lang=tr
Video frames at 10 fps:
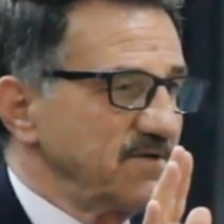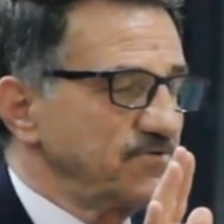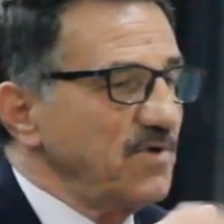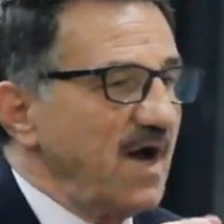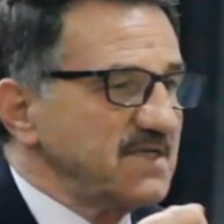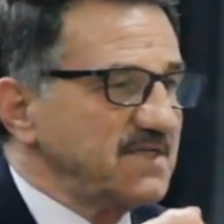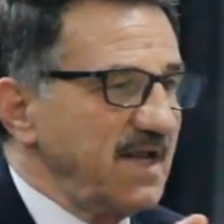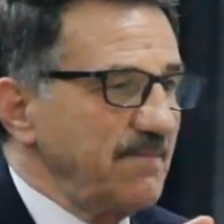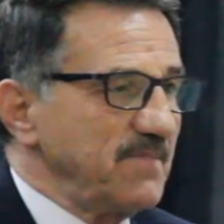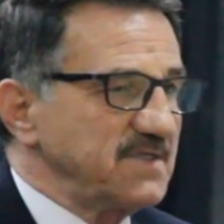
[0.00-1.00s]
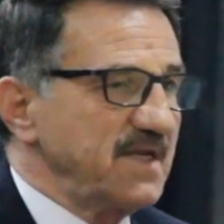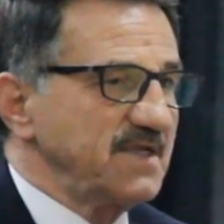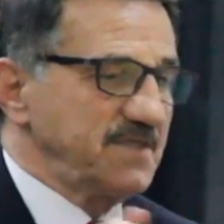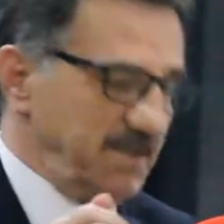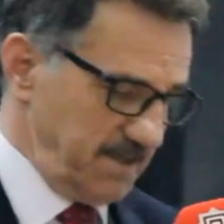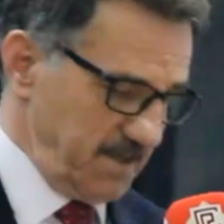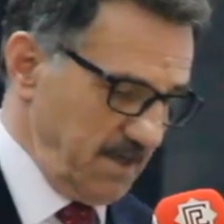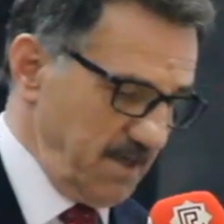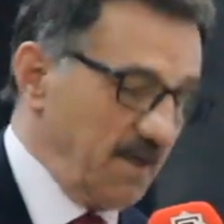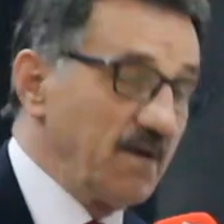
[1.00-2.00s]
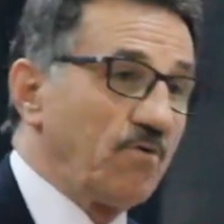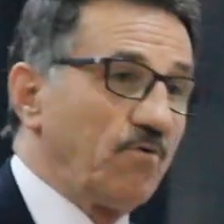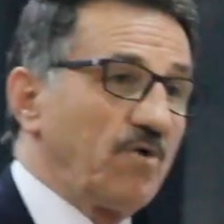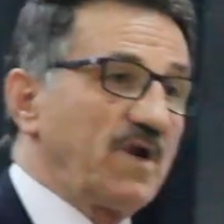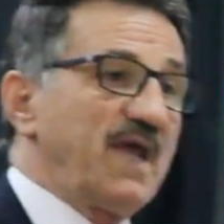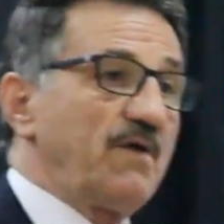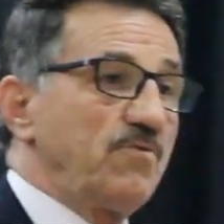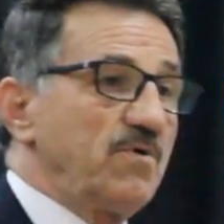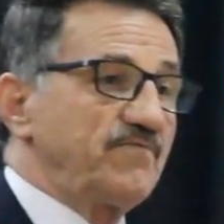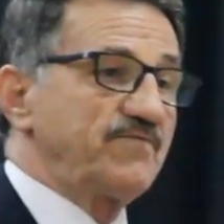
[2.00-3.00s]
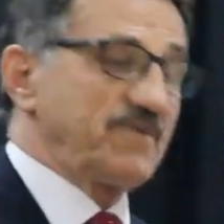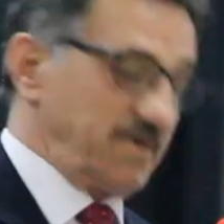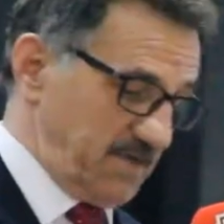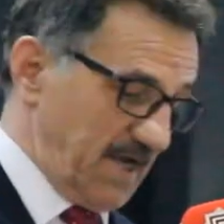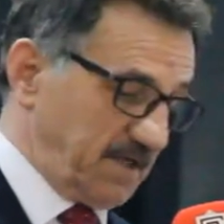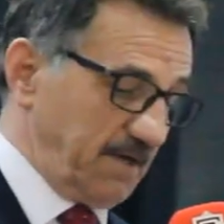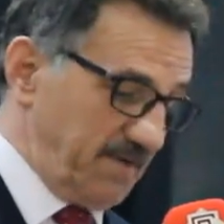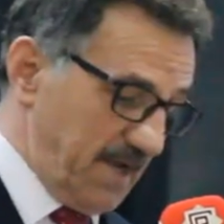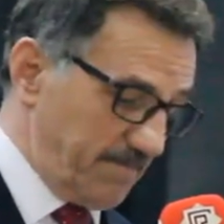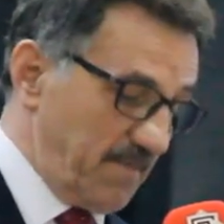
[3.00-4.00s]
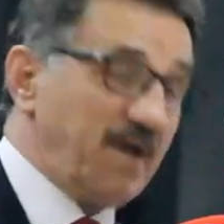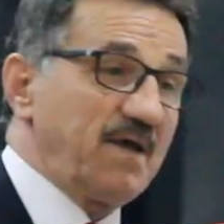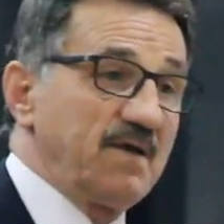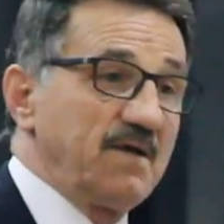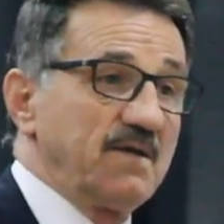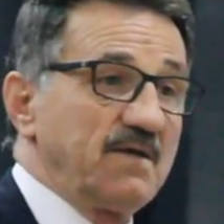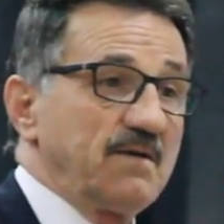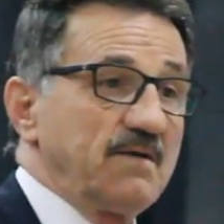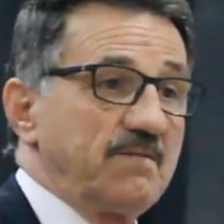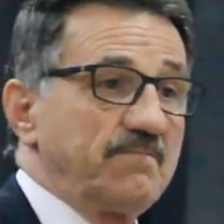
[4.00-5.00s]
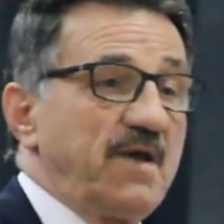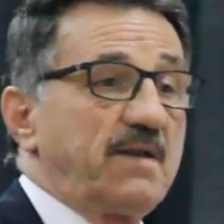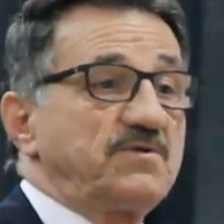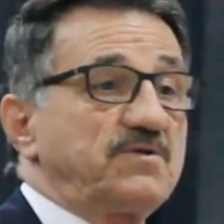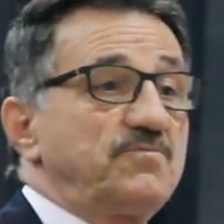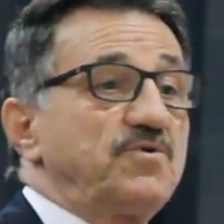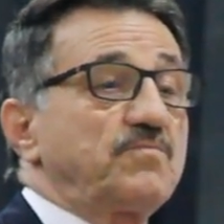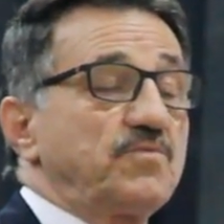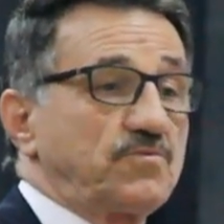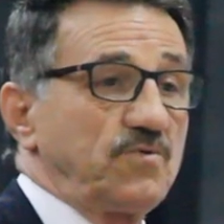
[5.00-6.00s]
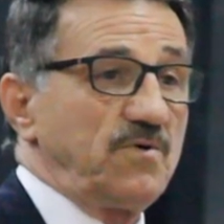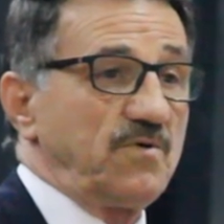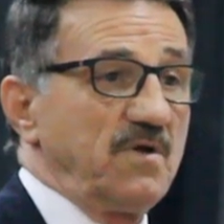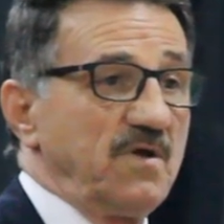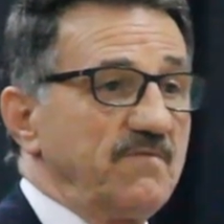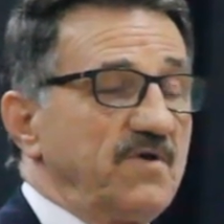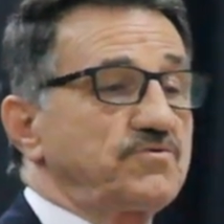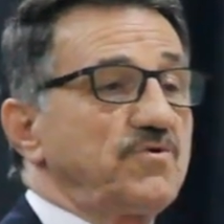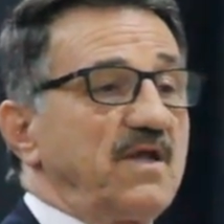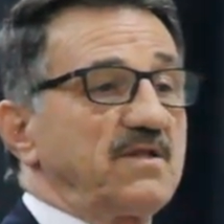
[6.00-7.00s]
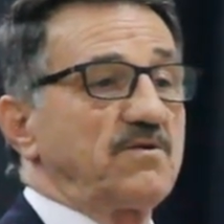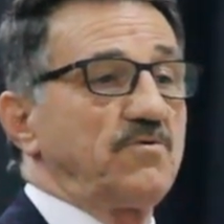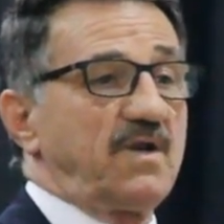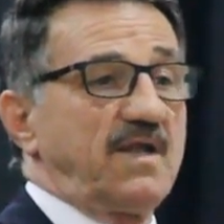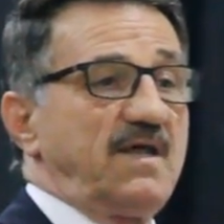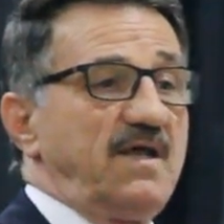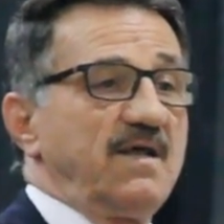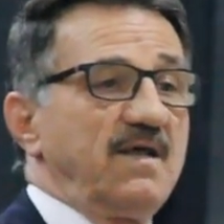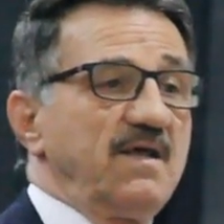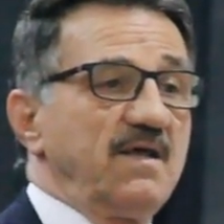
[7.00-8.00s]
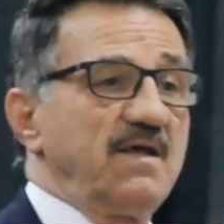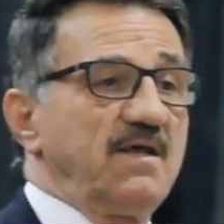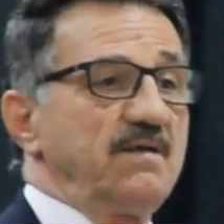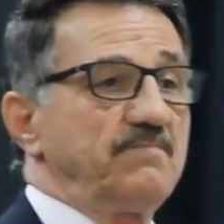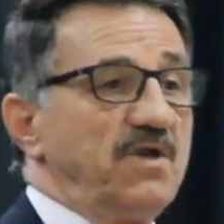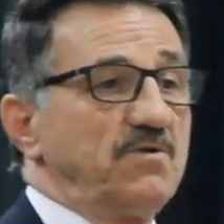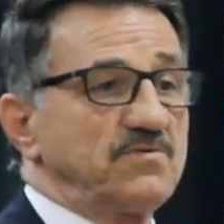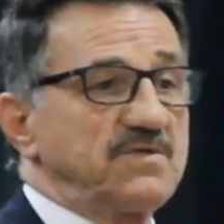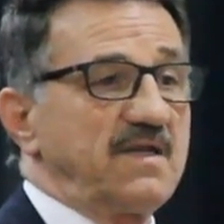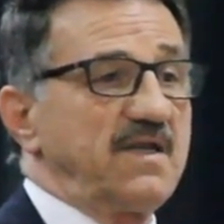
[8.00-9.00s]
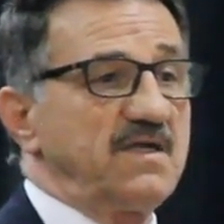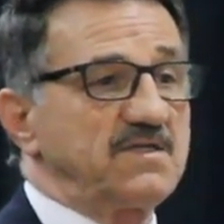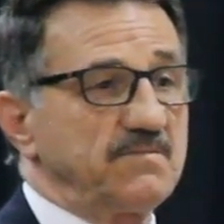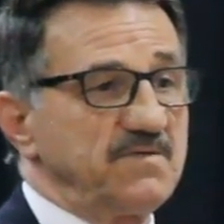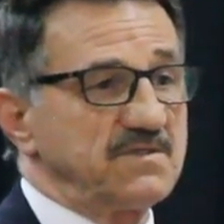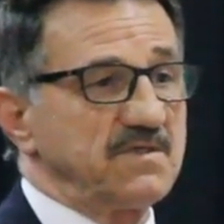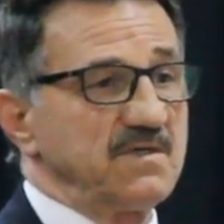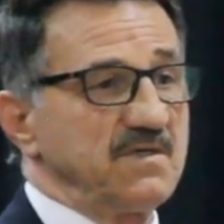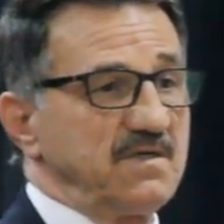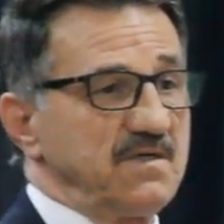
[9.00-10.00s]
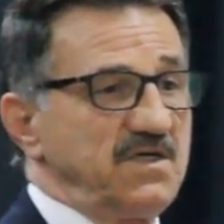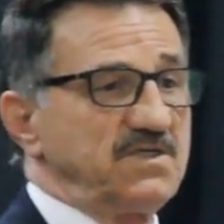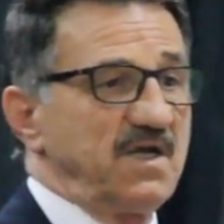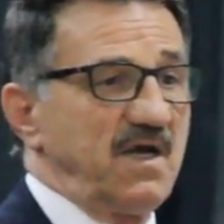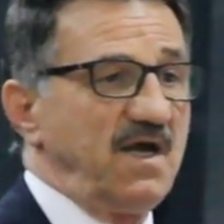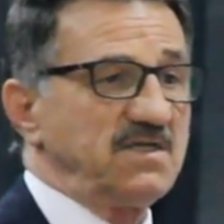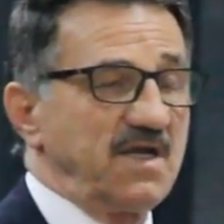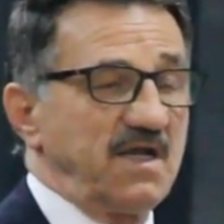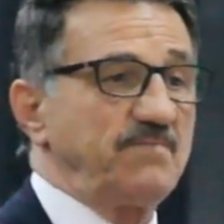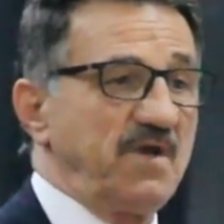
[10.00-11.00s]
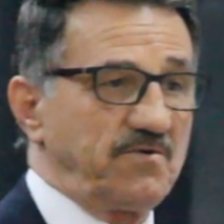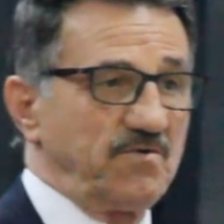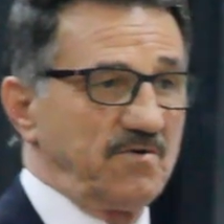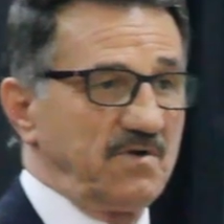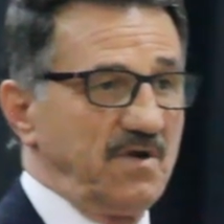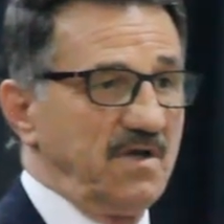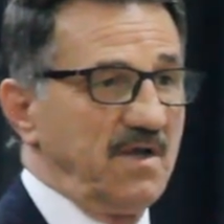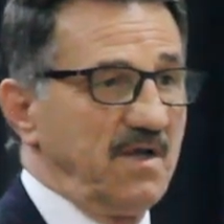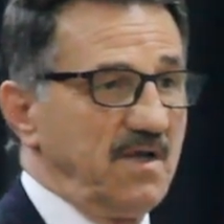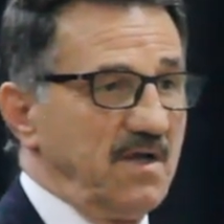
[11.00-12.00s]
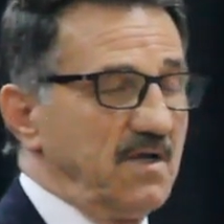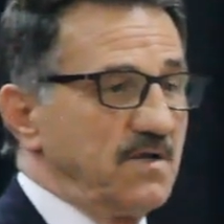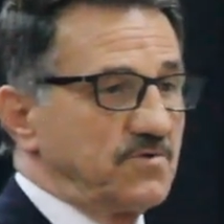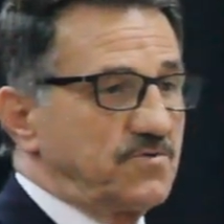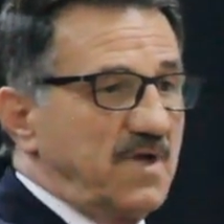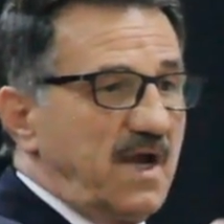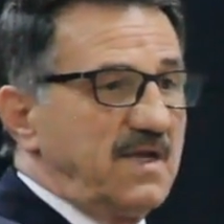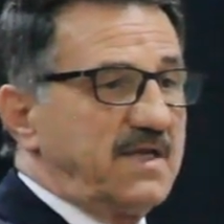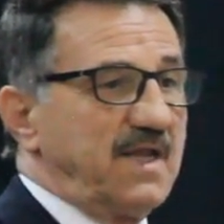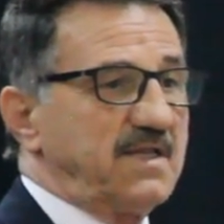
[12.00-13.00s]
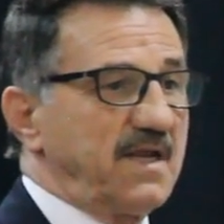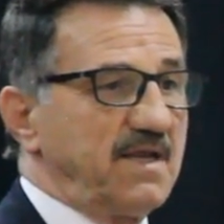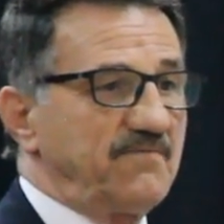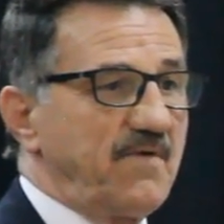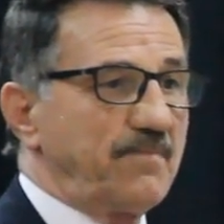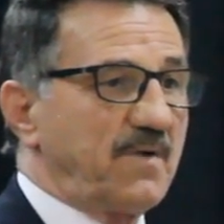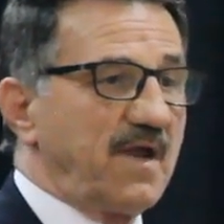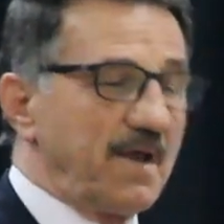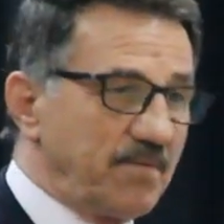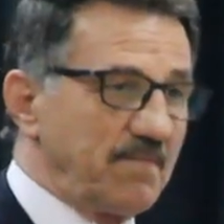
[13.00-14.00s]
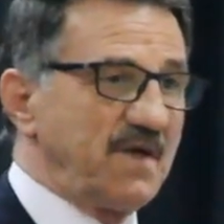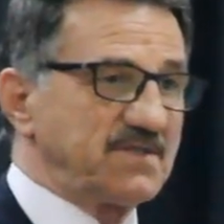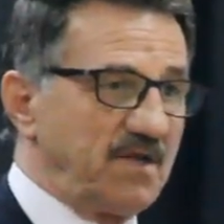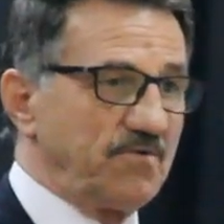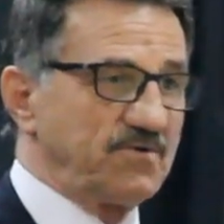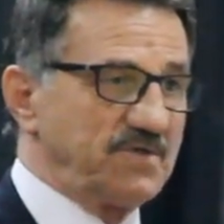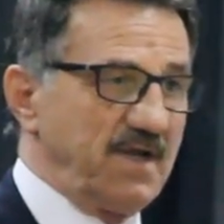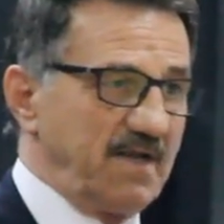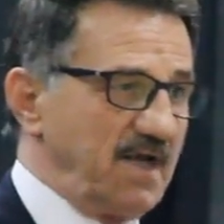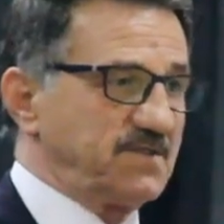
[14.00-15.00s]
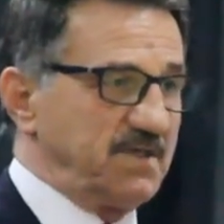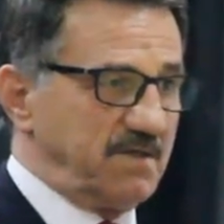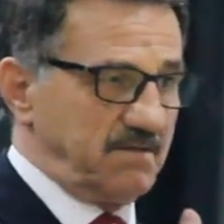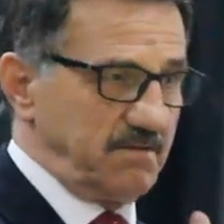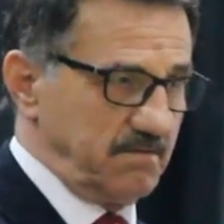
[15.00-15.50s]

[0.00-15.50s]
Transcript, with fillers: Çünkü arz talep meselesi. Oraya o yatırımı yapmak benim için büyük mutluluk ve şu anda da orada e, binin üzerinde işçimiz iş, aş, ekmek yiyor. Şu yakın kentteki fabrika yapılmazdan önce lastik, e,